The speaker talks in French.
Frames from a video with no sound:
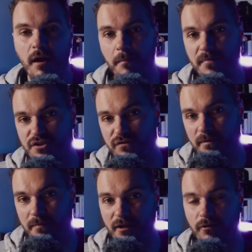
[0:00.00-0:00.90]
mais je vais
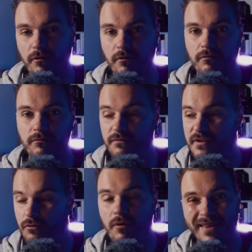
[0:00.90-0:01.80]
te mettre une
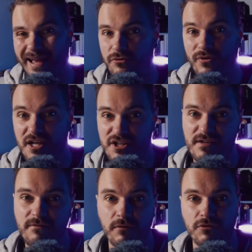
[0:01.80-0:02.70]
vidéo, un, une
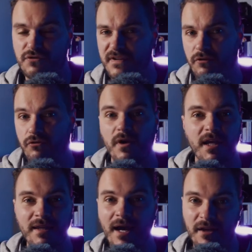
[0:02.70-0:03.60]
archive, je sais que sur
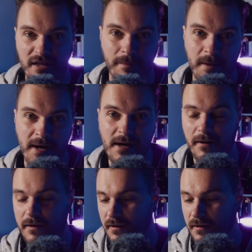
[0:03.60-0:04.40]
INA il y en a pas mal,